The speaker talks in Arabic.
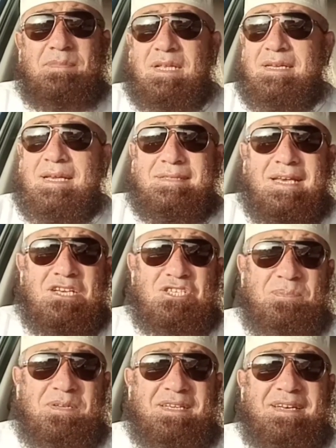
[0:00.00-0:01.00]
عبدا
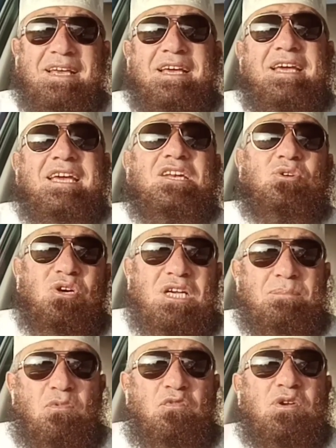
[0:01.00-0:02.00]
نادى جبريل
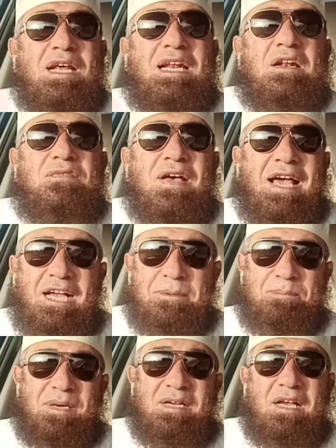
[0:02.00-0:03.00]
اني احب فلانا
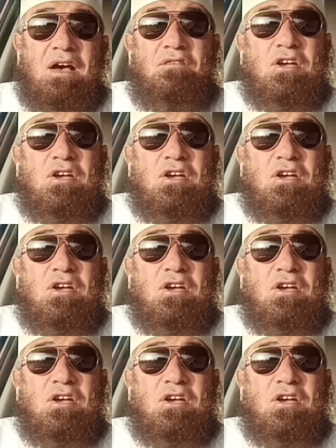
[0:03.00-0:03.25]
فاحبه